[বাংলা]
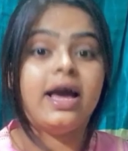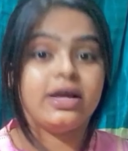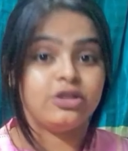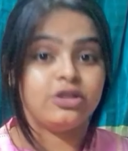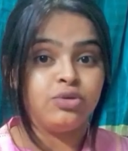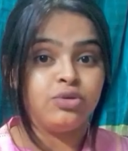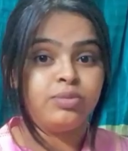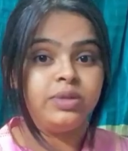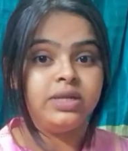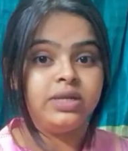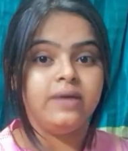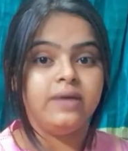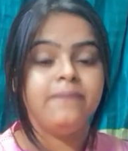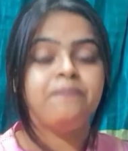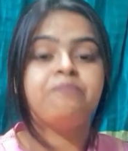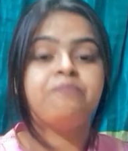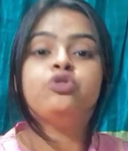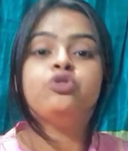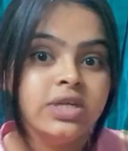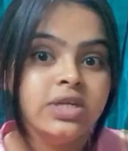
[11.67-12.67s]
একদমই না
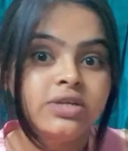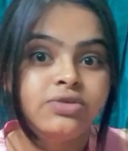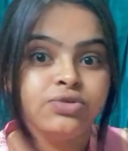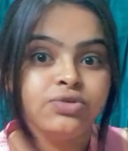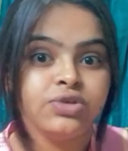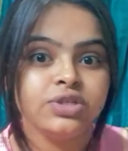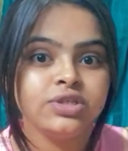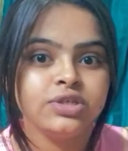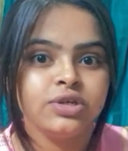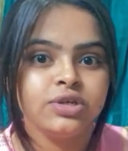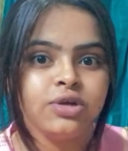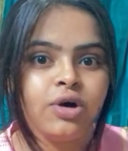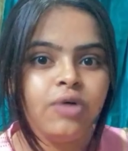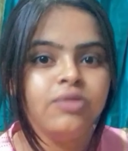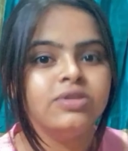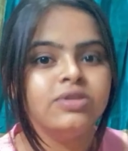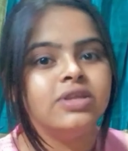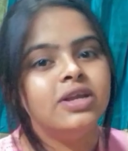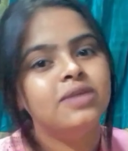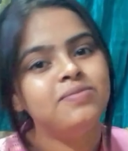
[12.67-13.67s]
যদি ইন্টারেস্টেড
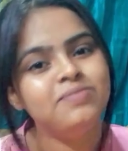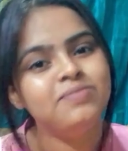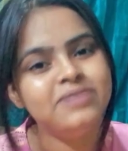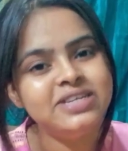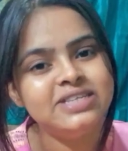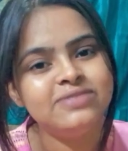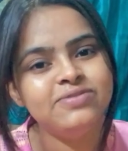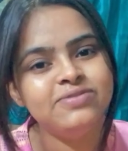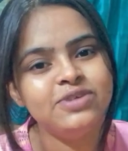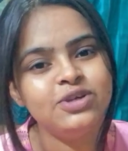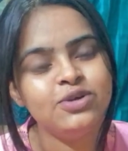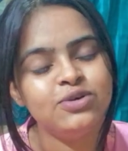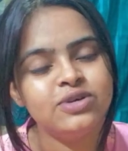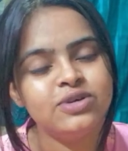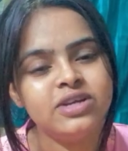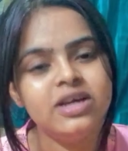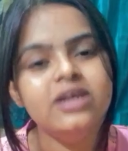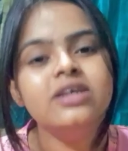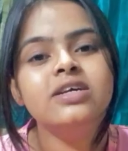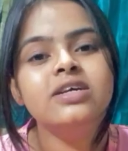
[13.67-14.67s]
হও তাহলে প্লিজ
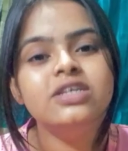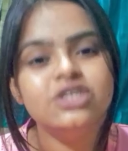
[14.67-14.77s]
ভিডিওটা